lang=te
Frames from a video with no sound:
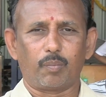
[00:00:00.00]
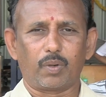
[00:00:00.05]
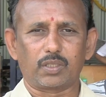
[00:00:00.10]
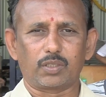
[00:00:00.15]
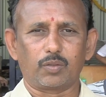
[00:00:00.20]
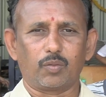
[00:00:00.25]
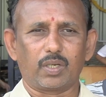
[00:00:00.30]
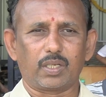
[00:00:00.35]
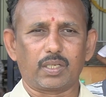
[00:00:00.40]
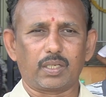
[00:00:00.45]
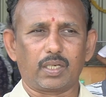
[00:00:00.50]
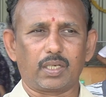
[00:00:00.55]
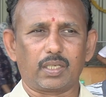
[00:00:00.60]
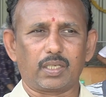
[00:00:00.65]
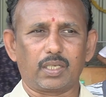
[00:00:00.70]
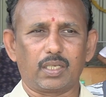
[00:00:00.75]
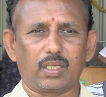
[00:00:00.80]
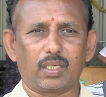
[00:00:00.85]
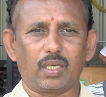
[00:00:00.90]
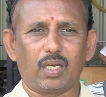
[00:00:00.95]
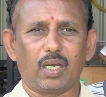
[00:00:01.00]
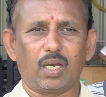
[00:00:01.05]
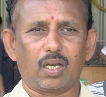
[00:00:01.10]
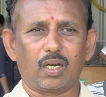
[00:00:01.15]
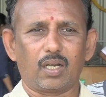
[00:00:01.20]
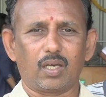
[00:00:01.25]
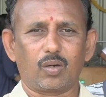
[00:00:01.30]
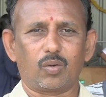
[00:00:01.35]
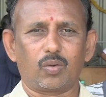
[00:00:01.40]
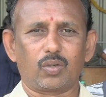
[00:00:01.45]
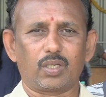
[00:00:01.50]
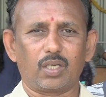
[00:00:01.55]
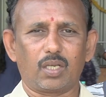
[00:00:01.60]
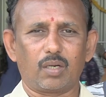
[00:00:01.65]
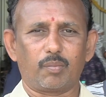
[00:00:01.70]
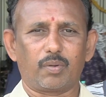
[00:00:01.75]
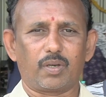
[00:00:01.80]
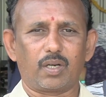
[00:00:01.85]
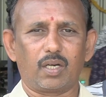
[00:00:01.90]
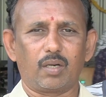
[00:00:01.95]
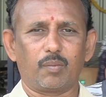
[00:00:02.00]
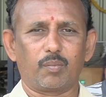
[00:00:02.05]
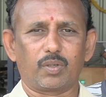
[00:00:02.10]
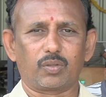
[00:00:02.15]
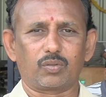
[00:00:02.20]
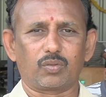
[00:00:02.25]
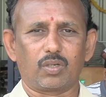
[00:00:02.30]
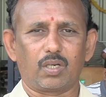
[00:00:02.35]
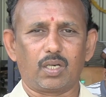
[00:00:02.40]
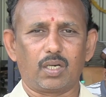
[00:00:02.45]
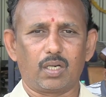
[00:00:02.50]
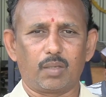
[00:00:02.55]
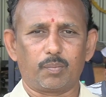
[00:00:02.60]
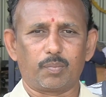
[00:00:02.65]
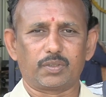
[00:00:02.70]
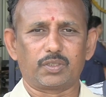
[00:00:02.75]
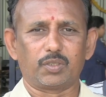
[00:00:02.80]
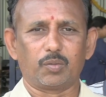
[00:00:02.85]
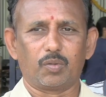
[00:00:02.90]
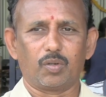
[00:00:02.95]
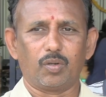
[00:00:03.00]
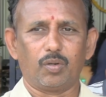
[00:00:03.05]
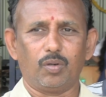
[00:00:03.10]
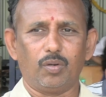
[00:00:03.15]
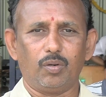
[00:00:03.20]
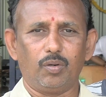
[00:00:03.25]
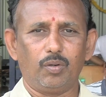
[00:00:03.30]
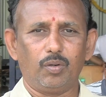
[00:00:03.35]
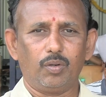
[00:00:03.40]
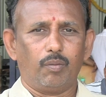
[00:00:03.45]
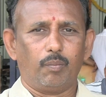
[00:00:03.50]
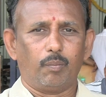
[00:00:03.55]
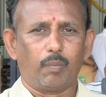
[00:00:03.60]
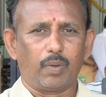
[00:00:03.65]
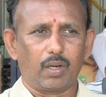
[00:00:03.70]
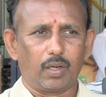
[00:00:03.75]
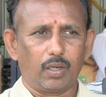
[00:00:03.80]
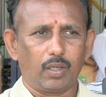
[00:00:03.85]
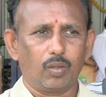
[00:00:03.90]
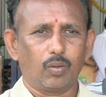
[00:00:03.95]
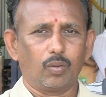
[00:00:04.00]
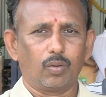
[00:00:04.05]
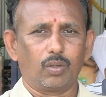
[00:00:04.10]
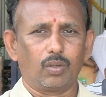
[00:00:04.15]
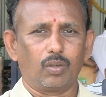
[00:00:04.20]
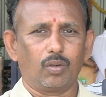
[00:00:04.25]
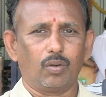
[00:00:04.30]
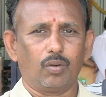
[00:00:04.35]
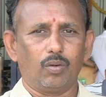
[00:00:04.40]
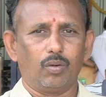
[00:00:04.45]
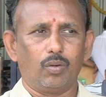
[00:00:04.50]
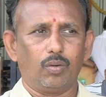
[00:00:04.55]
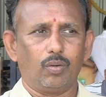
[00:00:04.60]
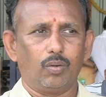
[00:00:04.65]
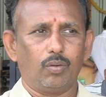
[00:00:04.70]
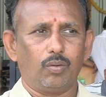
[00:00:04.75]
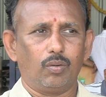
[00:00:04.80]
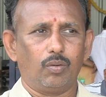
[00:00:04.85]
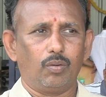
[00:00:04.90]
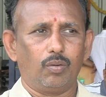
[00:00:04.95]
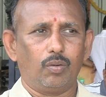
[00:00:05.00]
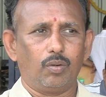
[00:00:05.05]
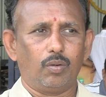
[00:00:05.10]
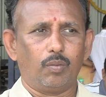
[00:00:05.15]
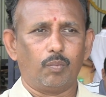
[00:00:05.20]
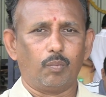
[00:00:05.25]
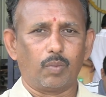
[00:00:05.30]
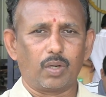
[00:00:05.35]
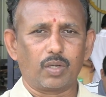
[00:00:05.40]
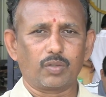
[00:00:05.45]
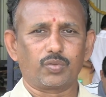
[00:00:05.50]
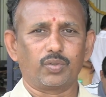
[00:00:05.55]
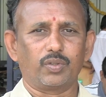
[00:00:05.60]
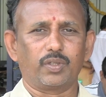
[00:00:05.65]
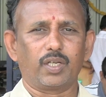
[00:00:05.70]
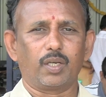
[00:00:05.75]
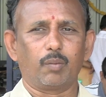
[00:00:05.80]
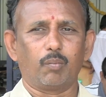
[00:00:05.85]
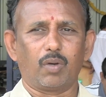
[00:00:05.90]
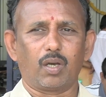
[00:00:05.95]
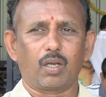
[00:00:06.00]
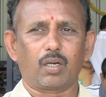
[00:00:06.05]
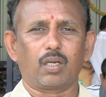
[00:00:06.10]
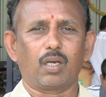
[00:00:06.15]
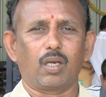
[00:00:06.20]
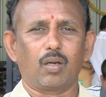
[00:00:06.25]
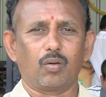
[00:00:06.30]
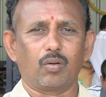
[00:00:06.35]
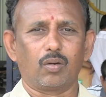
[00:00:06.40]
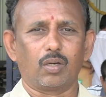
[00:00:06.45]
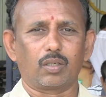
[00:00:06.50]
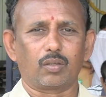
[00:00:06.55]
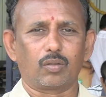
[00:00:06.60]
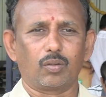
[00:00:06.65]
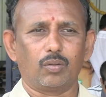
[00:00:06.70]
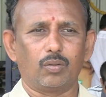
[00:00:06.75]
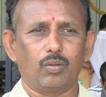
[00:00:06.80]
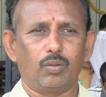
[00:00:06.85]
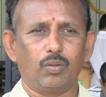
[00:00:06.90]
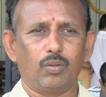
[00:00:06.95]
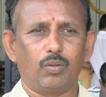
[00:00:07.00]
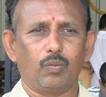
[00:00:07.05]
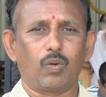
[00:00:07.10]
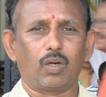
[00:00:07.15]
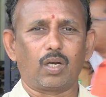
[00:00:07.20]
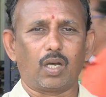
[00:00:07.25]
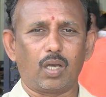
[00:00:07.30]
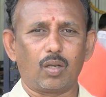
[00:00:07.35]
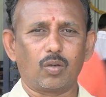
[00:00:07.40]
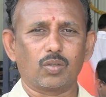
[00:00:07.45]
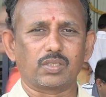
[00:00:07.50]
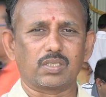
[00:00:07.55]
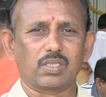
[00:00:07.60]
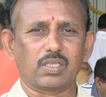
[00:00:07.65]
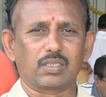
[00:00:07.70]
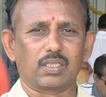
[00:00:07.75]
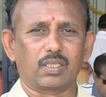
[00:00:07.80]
ప్రతి ఒక్కరికి అనారోగ్యాలు బారిన పడుతున్న నేపథ్యంలో మన నెల్లూరిలో మనసుంటే మార్గాలు ఉన్నట్లు ఒక ఆలోచన